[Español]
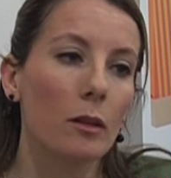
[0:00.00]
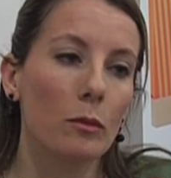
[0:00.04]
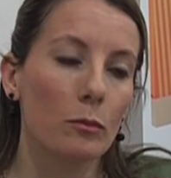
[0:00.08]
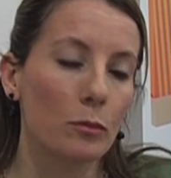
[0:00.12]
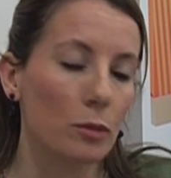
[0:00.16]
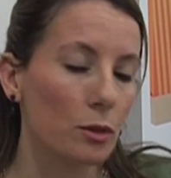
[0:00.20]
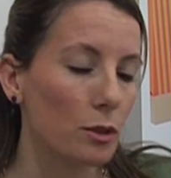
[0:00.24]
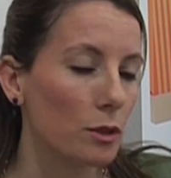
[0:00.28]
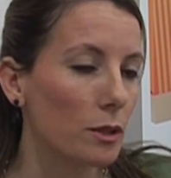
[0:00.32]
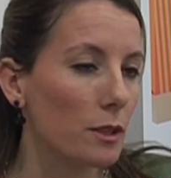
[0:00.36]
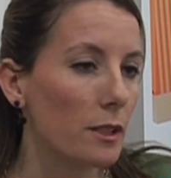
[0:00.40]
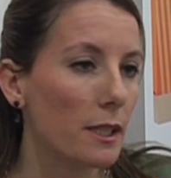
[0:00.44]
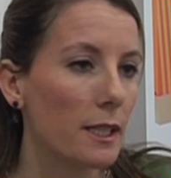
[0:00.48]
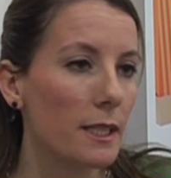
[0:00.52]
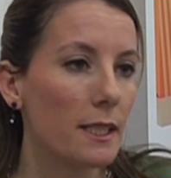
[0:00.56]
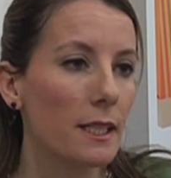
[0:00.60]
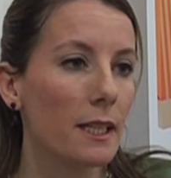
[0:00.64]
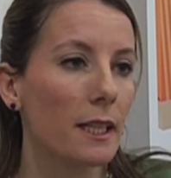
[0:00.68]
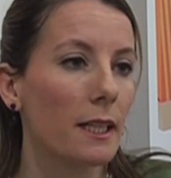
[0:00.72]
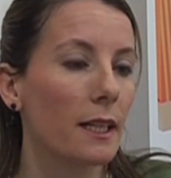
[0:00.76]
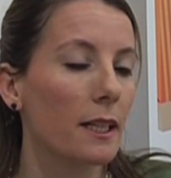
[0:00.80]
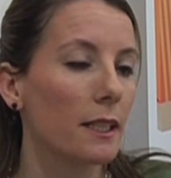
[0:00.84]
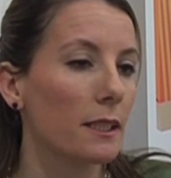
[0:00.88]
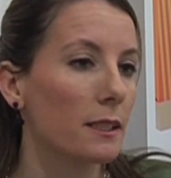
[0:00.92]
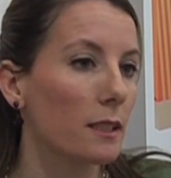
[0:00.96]
pues ya
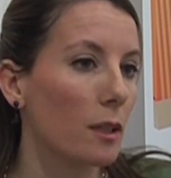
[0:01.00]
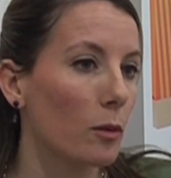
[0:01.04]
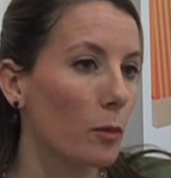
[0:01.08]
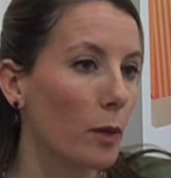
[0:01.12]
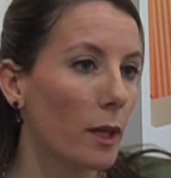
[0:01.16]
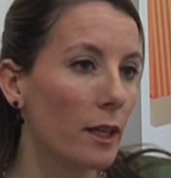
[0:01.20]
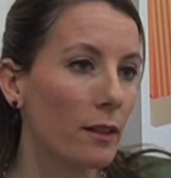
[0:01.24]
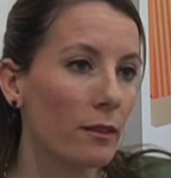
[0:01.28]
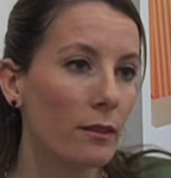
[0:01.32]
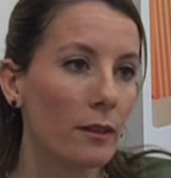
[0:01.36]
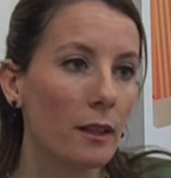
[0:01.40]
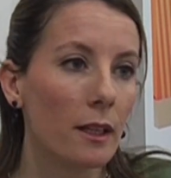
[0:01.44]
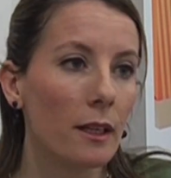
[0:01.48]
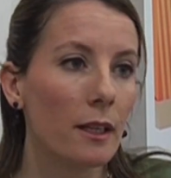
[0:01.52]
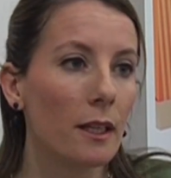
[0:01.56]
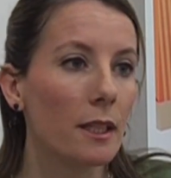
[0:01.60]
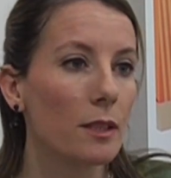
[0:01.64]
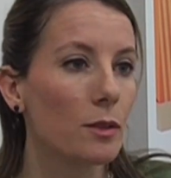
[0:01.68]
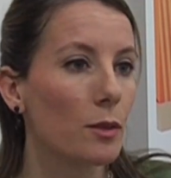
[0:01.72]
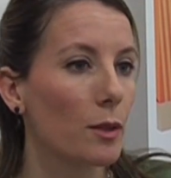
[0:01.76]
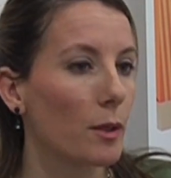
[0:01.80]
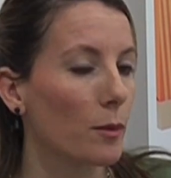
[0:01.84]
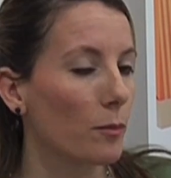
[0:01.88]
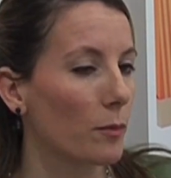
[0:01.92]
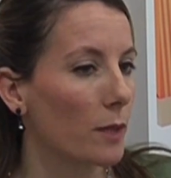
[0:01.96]
sean
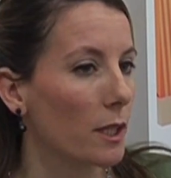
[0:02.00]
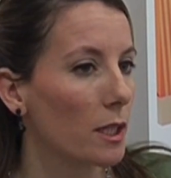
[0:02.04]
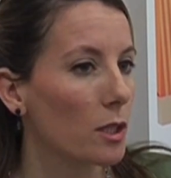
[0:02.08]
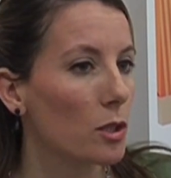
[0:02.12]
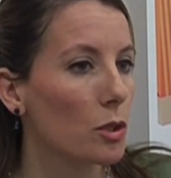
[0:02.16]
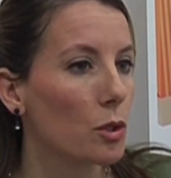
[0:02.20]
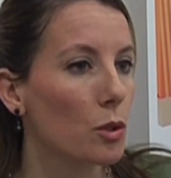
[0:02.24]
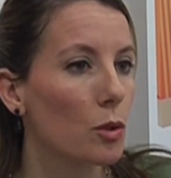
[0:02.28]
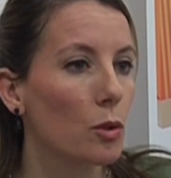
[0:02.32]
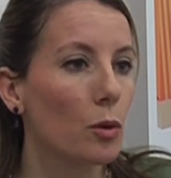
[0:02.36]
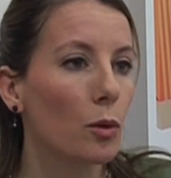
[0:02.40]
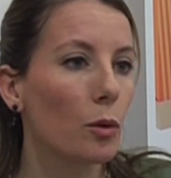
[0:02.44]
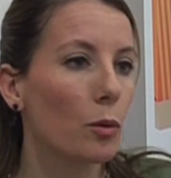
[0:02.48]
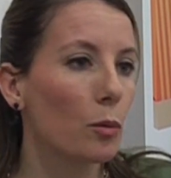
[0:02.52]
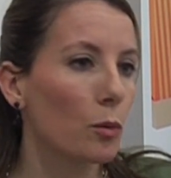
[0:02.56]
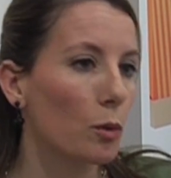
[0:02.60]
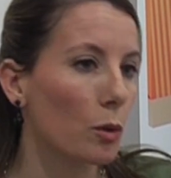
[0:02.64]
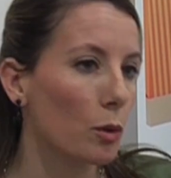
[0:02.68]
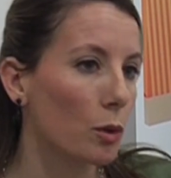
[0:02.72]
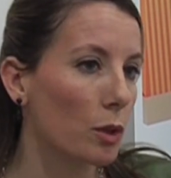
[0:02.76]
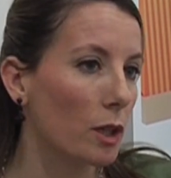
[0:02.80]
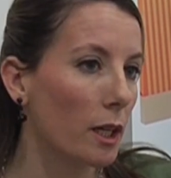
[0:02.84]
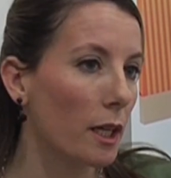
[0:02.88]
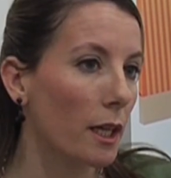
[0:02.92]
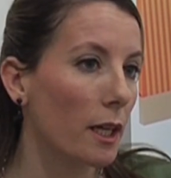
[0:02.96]
restaurantes, gimnasio, un
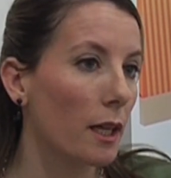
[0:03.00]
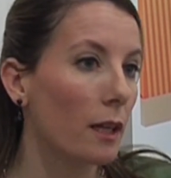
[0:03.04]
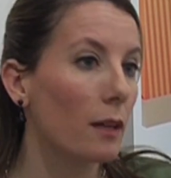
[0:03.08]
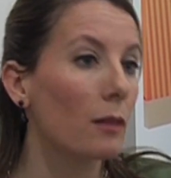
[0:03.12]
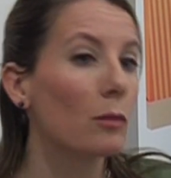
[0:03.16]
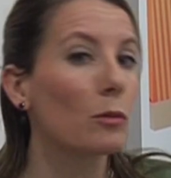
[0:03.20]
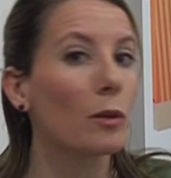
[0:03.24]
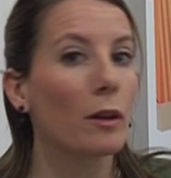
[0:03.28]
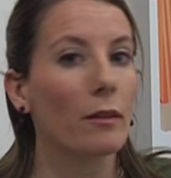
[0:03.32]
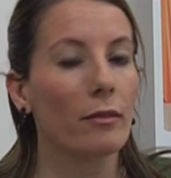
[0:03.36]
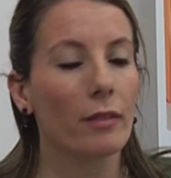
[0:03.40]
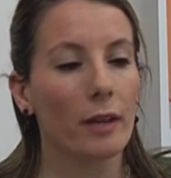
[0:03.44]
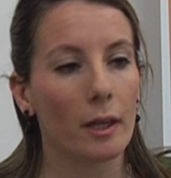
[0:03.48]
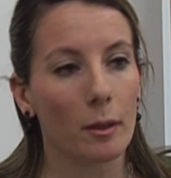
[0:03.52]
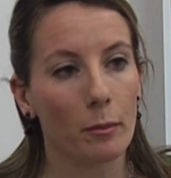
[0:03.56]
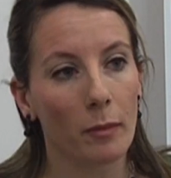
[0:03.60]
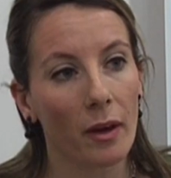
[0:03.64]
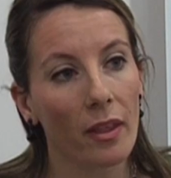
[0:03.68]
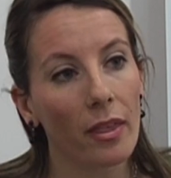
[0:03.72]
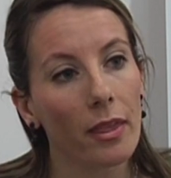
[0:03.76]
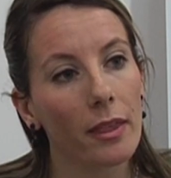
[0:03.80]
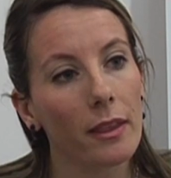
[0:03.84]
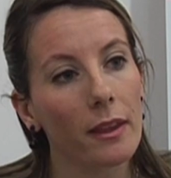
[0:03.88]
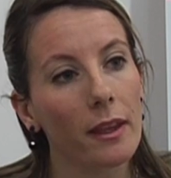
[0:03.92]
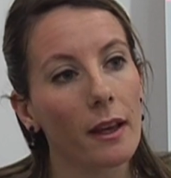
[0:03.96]
hotel, una
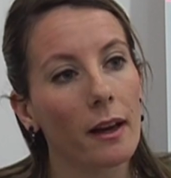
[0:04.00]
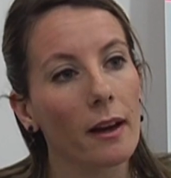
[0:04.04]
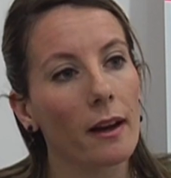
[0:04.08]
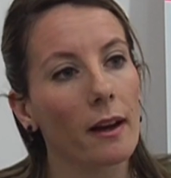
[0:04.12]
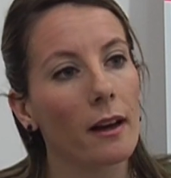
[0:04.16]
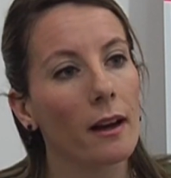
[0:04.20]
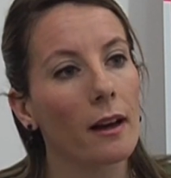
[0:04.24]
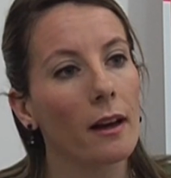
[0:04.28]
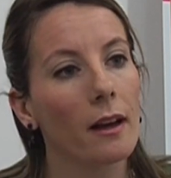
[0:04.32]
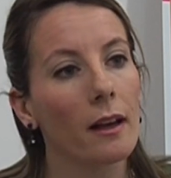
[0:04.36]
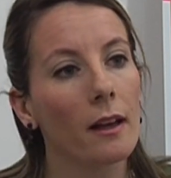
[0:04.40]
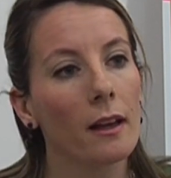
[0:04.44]
farmacia,